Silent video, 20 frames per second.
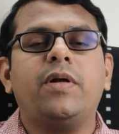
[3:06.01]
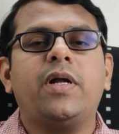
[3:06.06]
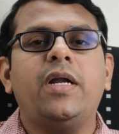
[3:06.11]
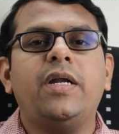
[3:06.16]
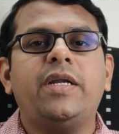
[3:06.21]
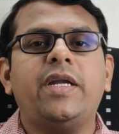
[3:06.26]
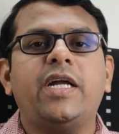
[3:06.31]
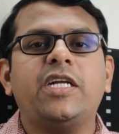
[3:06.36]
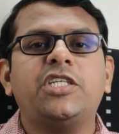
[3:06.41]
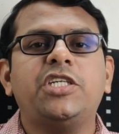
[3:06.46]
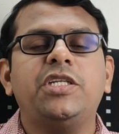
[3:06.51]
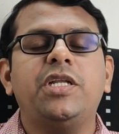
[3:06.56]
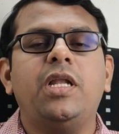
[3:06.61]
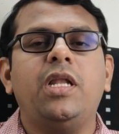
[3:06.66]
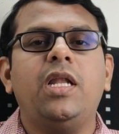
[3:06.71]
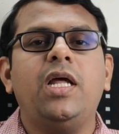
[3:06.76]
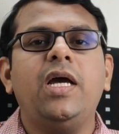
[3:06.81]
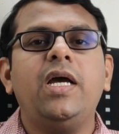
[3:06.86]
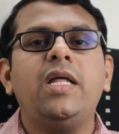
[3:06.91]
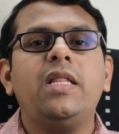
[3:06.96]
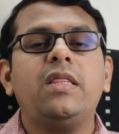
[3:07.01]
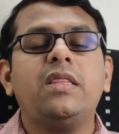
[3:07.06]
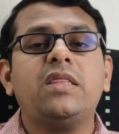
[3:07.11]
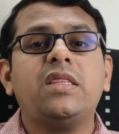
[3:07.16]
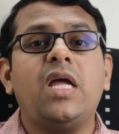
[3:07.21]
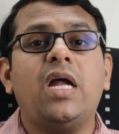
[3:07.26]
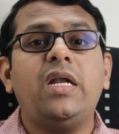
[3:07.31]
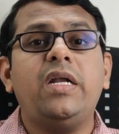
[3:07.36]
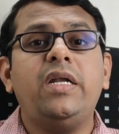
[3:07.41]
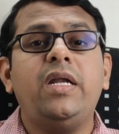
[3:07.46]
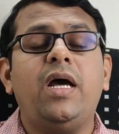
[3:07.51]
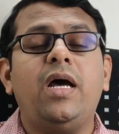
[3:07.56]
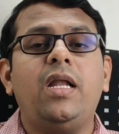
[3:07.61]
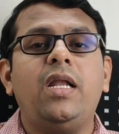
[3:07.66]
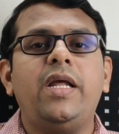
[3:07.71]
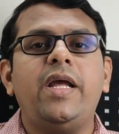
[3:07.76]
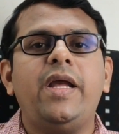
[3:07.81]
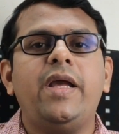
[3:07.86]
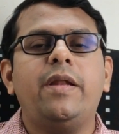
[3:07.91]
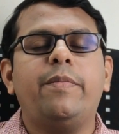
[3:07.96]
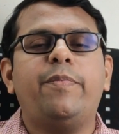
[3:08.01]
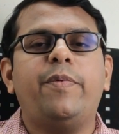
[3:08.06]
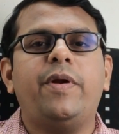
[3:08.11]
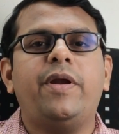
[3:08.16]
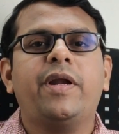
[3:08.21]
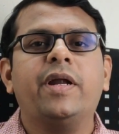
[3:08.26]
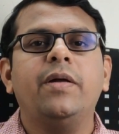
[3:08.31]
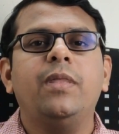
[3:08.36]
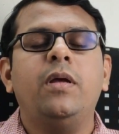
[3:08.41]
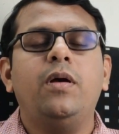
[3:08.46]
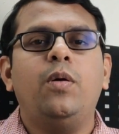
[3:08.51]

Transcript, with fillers: கன்ட்ராக்ஷன் இல்ல தன்னாலே ஏற்படுற